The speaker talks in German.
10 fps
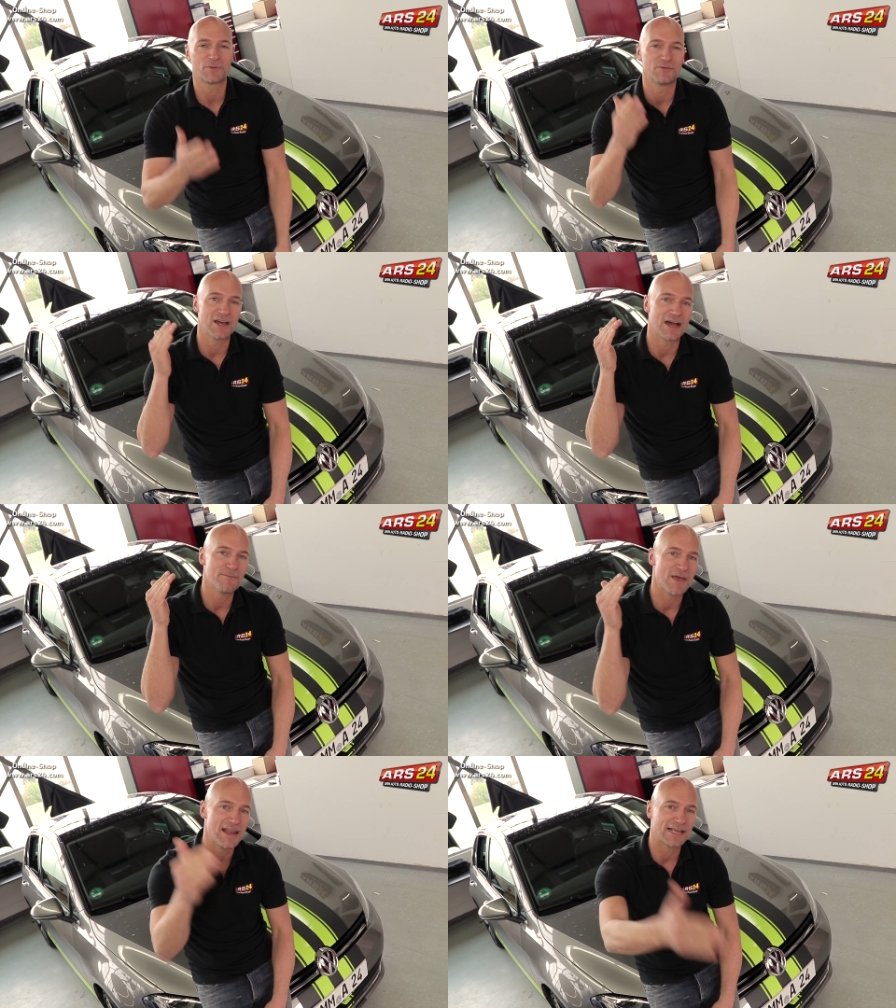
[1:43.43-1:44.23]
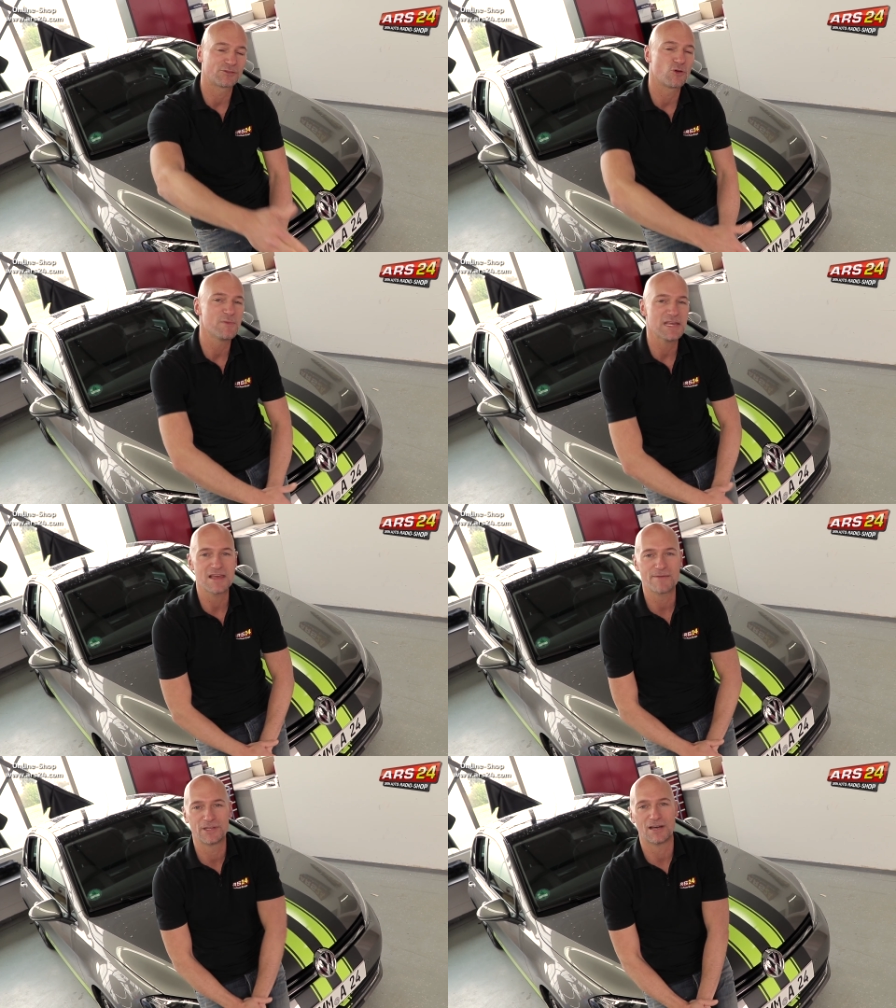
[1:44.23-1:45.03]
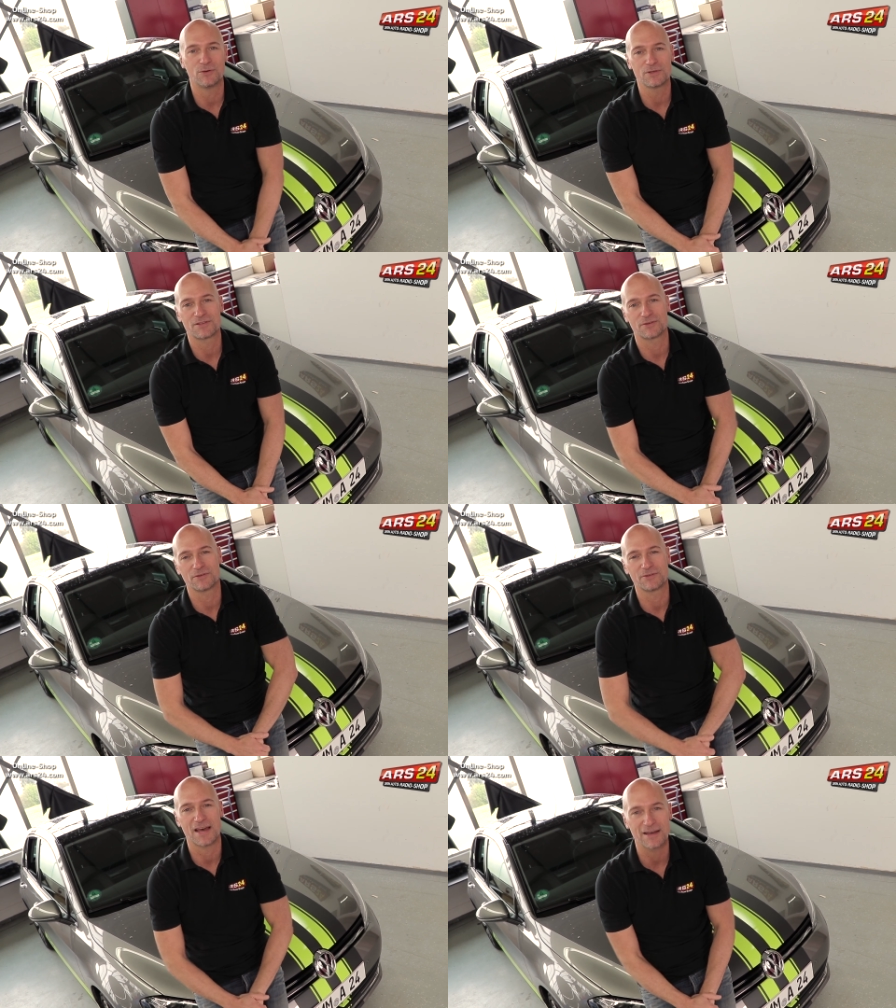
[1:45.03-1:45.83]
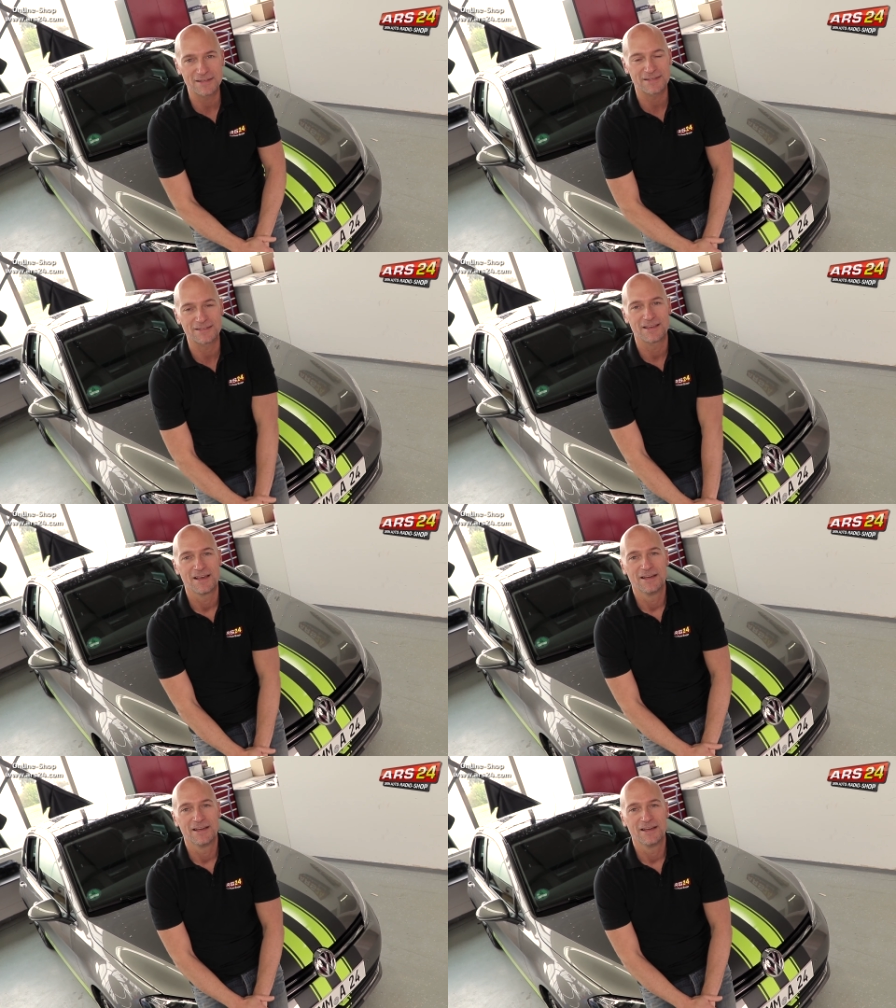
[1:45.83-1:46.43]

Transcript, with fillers: wir haben Elektromedia mit Audison und Herz.